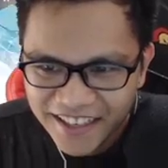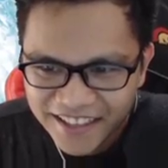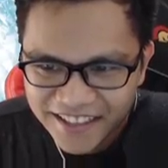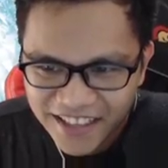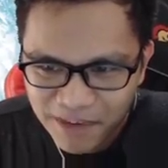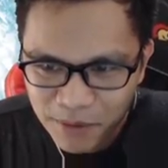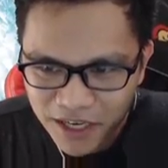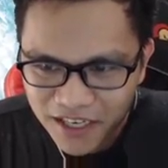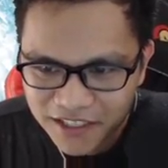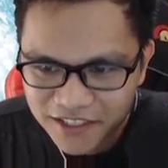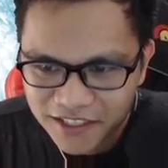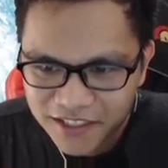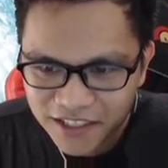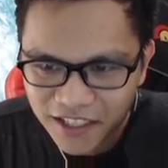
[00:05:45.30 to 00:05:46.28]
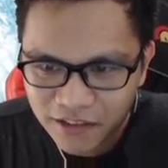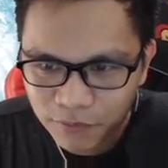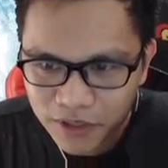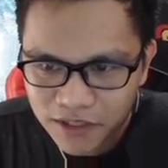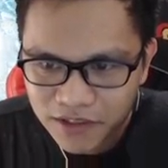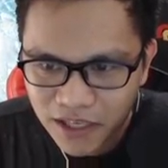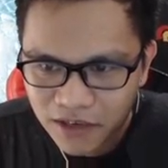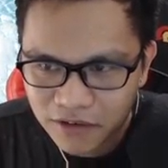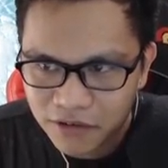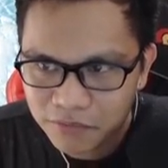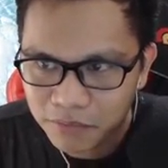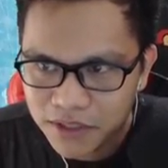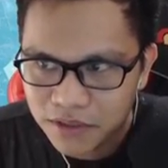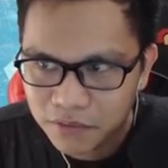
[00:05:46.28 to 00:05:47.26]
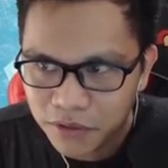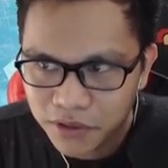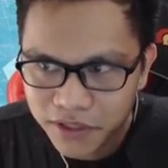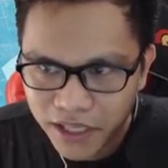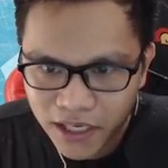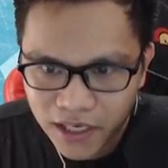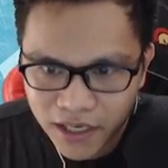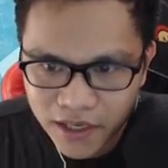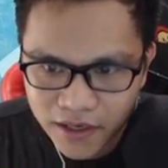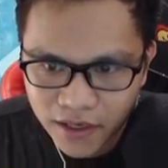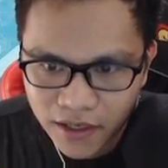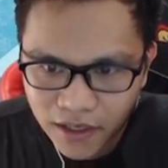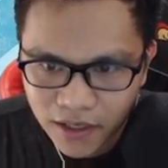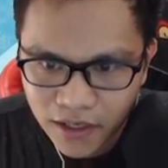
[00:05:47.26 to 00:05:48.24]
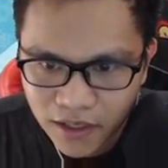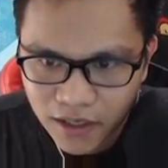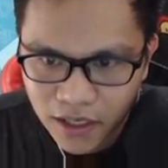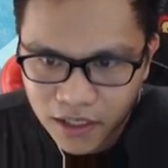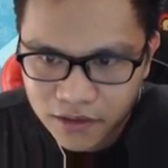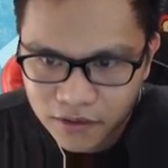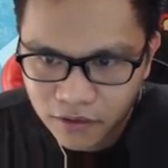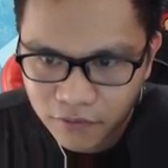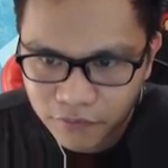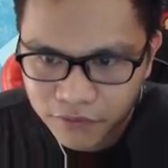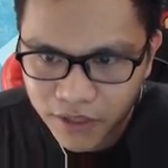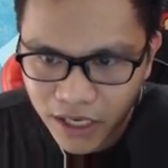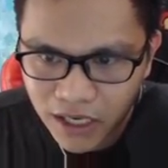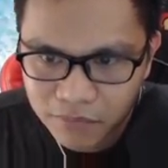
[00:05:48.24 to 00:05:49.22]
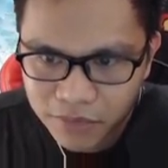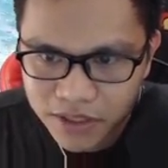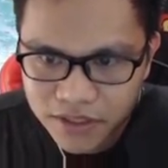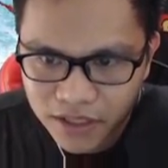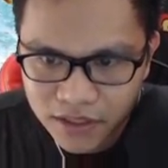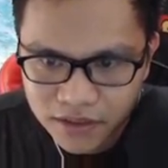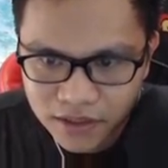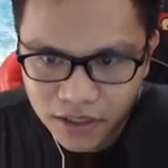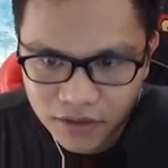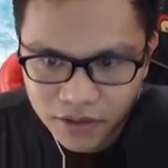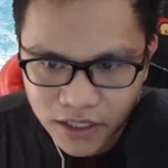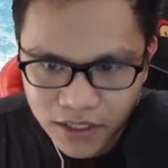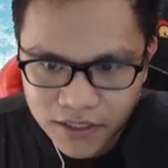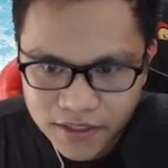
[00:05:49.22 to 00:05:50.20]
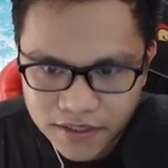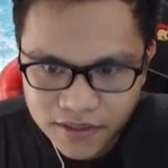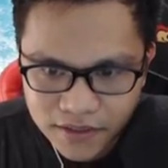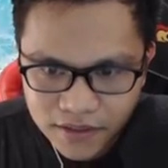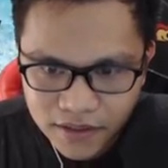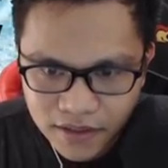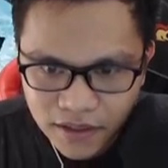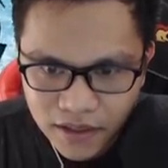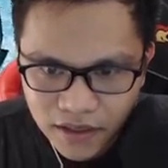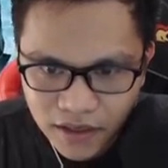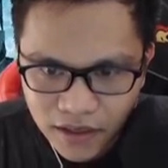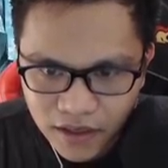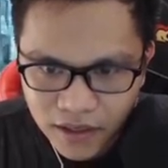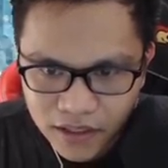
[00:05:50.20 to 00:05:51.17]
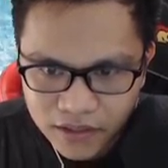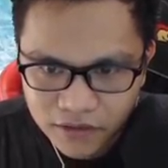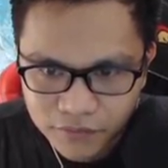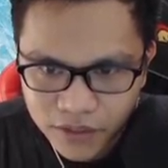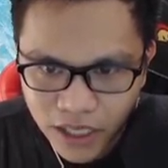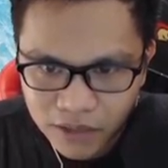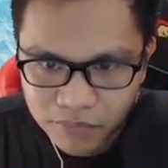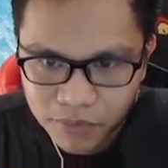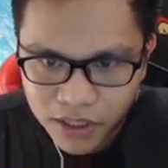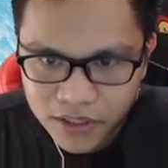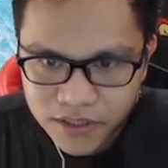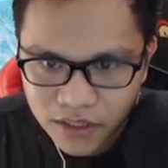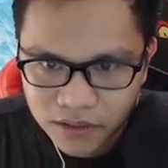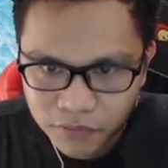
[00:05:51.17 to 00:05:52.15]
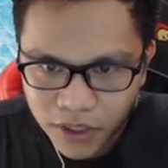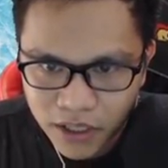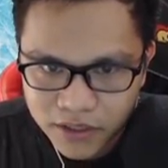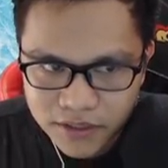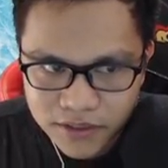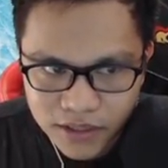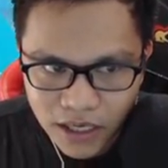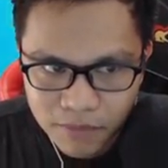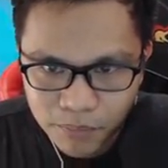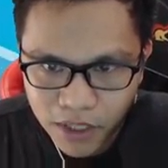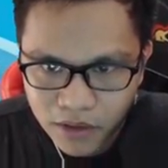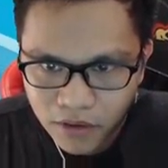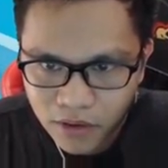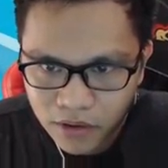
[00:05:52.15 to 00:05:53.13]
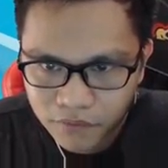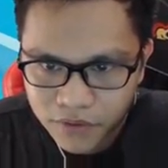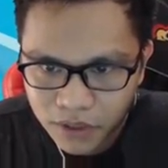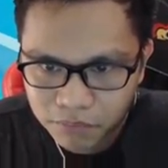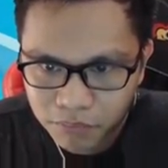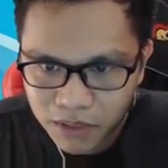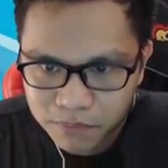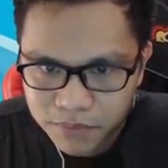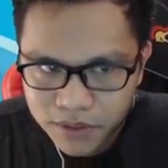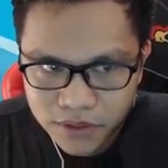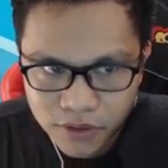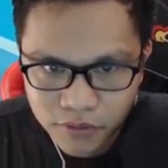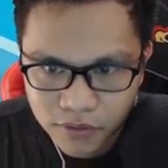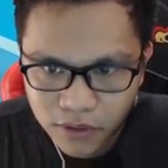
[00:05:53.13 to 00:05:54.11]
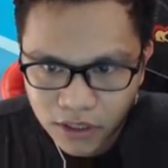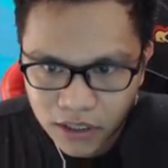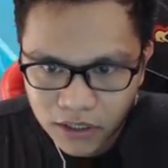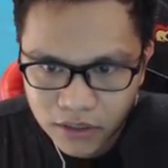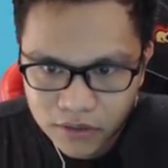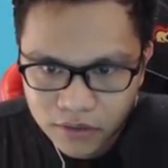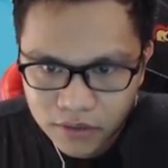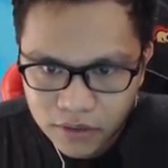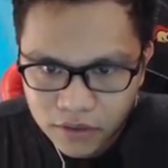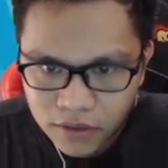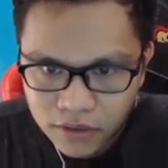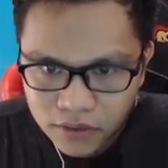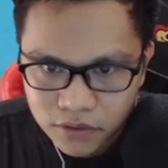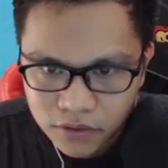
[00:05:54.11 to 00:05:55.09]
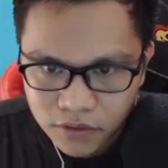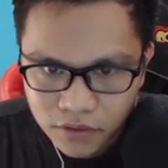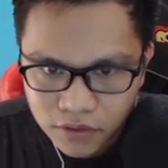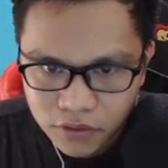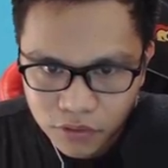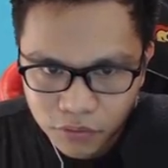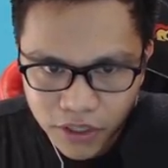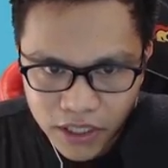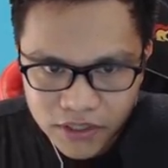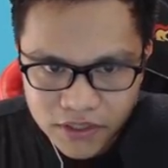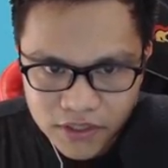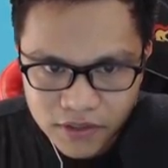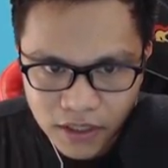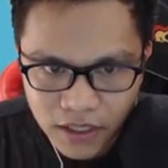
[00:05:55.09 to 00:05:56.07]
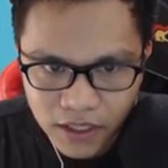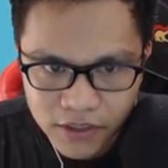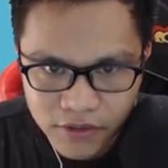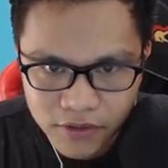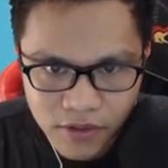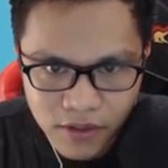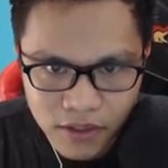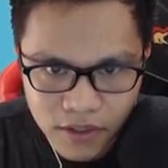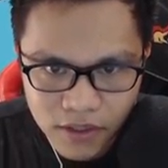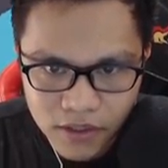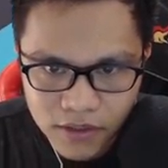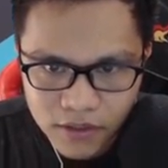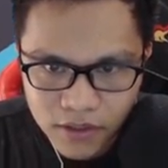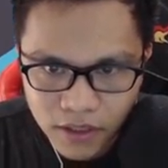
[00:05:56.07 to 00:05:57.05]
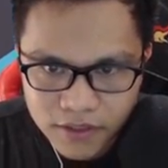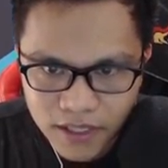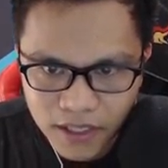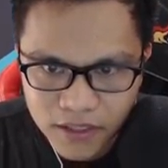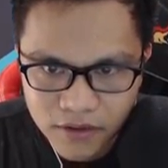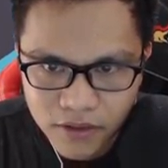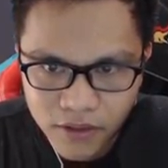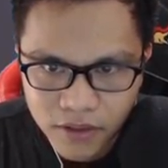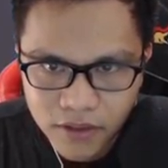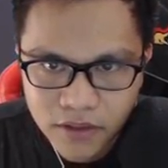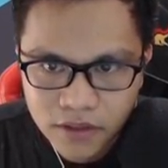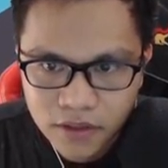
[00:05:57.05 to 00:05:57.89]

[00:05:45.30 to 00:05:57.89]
Napakaganda ng Infinite Tower, man. So, we're dealing a lot of damage right now, guys. A lot of damage. And we are stopping all of the mobs to, uh, to reach the, ano, the, the center.